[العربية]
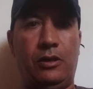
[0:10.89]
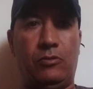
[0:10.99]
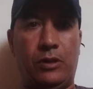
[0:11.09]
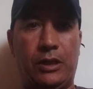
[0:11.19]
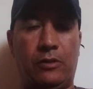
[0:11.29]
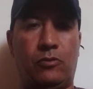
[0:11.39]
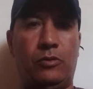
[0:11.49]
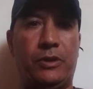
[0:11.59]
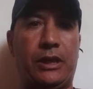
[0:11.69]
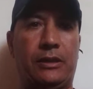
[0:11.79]
وإلى كل
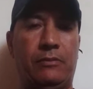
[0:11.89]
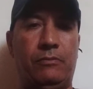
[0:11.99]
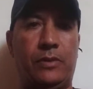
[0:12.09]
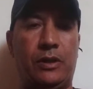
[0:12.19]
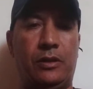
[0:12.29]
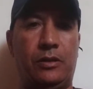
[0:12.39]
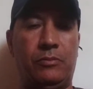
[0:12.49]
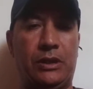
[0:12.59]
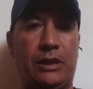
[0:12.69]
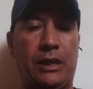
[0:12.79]
من يهتم
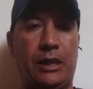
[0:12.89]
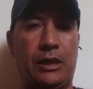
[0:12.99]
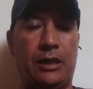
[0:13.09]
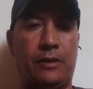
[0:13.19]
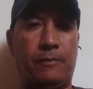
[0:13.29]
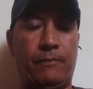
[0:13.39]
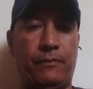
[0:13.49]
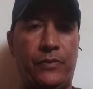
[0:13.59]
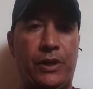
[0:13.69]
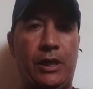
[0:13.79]
بالتاريخ
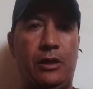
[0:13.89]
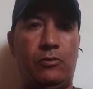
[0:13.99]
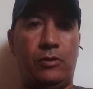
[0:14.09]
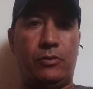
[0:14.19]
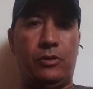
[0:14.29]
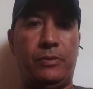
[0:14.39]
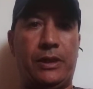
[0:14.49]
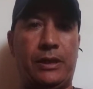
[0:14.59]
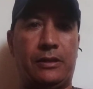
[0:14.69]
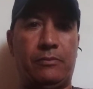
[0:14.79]
وكل من
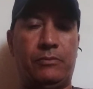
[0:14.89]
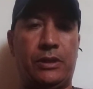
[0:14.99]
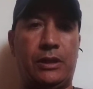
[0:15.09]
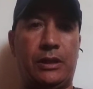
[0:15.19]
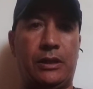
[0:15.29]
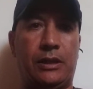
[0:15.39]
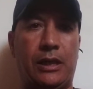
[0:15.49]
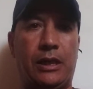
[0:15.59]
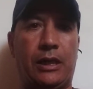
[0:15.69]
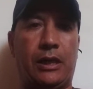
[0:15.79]
يهتم
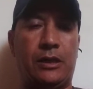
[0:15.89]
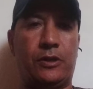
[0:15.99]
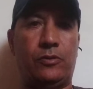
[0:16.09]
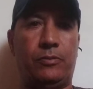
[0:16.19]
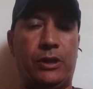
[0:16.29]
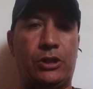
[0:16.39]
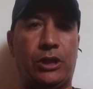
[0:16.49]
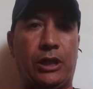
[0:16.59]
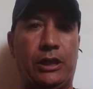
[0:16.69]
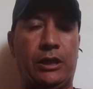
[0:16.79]
بتاريخ الجنوب
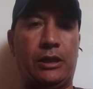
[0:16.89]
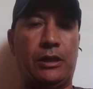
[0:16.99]
الشرقي